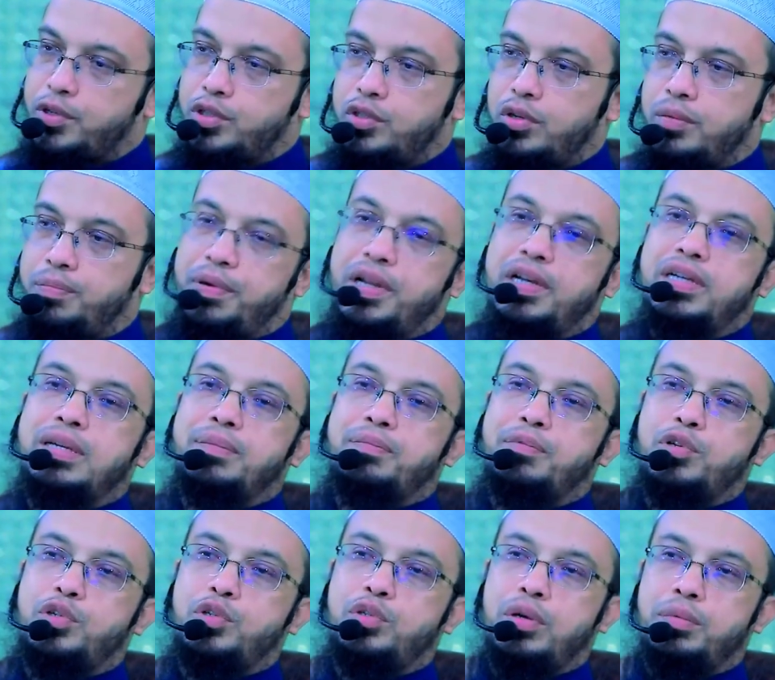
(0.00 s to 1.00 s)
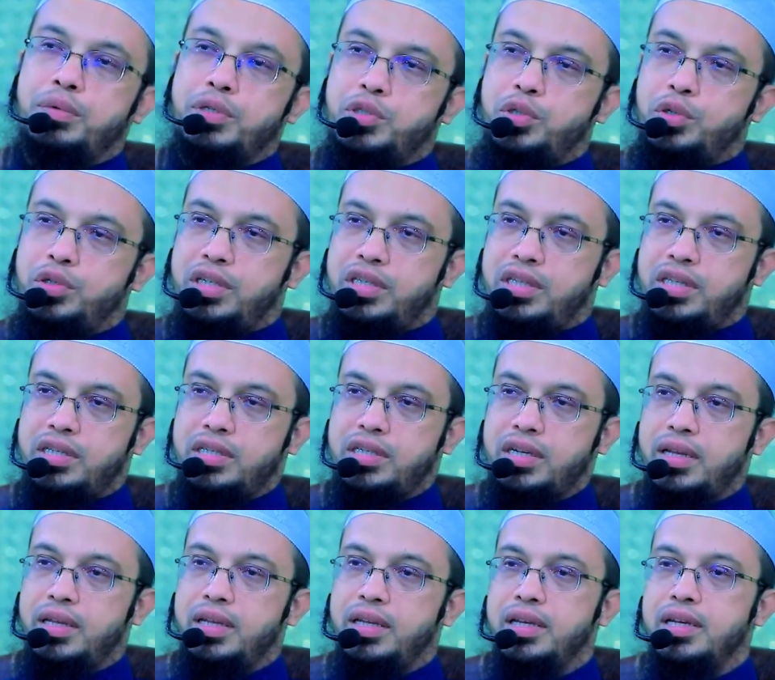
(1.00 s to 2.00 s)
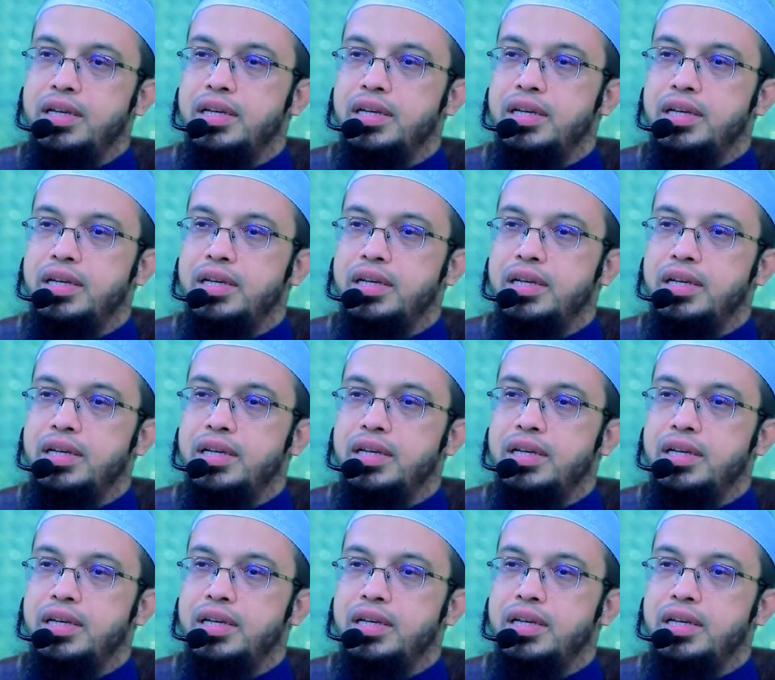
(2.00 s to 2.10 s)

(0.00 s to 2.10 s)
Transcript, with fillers: প্রশ্ন পাল্টা প্রশ্ন আমি ছুট দিতে চাই